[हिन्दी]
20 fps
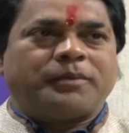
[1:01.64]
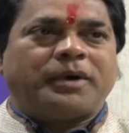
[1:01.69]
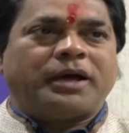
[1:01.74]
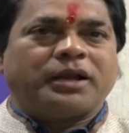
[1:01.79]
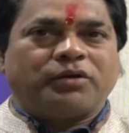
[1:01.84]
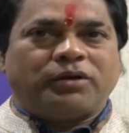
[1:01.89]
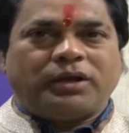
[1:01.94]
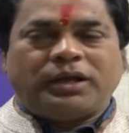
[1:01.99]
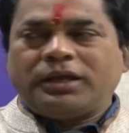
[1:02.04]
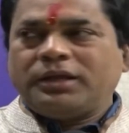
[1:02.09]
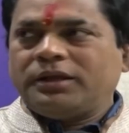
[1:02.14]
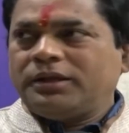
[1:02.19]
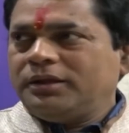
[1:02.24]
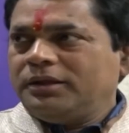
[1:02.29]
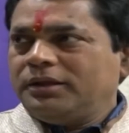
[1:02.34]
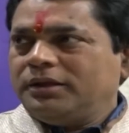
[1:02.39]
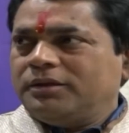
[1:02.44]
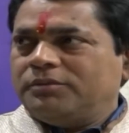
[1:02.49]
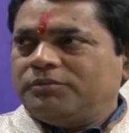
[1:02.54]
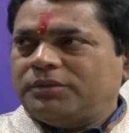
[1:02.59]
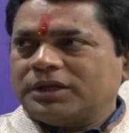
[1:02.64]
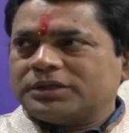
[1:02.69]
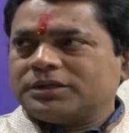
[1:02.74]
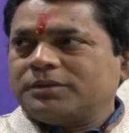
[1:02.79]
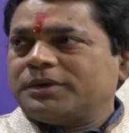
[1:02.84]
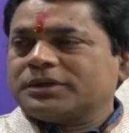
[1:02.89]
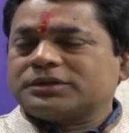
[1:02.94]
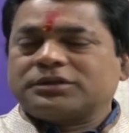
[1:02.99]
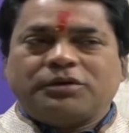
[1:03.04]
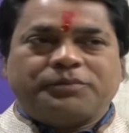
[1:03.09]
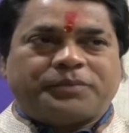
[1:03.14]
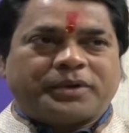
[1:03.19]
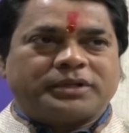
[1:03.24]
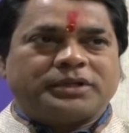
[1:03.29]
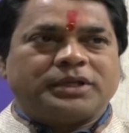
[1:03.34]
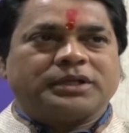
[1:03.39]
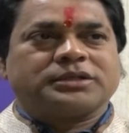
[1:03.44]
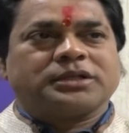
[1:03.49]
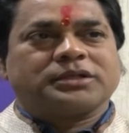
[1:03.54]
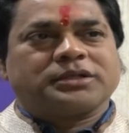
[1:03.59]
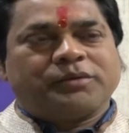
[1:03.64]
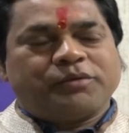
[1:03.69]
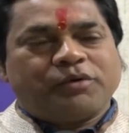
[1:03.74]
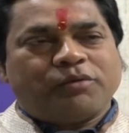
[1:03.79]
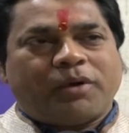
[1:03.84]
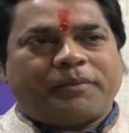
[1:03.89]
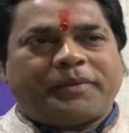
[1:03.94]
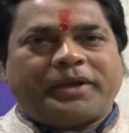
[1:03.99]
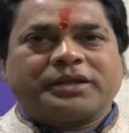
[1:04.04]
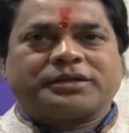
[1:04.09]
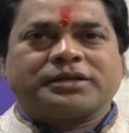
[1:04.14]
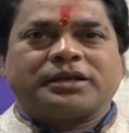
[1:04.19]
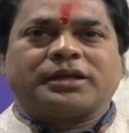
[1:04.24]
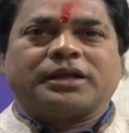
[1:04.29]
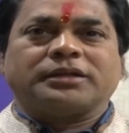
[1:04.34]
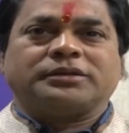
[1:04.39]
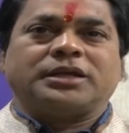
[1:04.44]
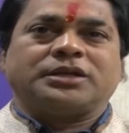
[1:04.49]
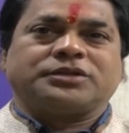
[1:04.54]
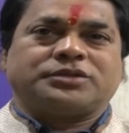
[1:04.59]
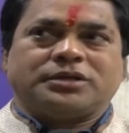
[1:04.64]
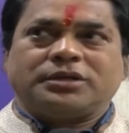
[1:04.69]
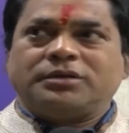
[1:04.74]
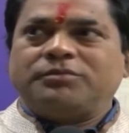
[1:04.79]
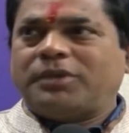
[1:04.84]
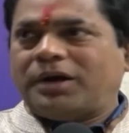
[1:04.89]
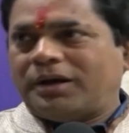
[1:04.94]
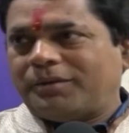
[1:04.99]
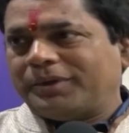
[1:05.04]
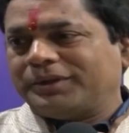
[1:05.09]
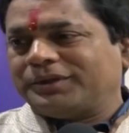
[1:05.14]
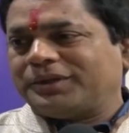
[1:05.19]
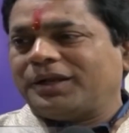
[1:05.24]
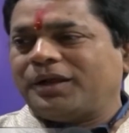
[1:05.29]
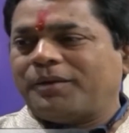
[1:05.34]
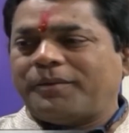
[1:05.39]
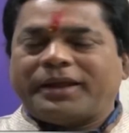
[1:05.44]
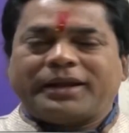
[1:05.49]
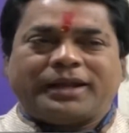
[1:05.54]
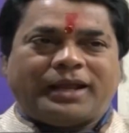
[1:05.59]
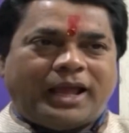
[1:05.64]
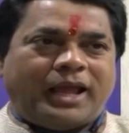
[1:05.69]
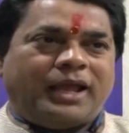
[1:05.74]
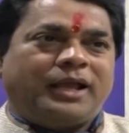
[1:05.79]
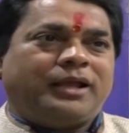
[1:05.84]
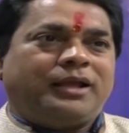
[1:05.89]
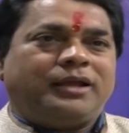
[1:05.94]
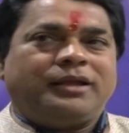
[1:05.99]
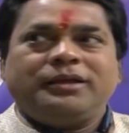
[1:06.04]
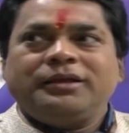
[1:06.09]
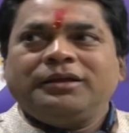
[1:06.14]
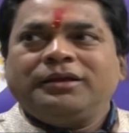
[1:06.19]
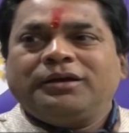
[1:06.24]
समारोह है मैं समझता हूँ प्रदेश के सभी व्यापारी संघ के अध्यक्ष महामंत्री हमारे आए हैं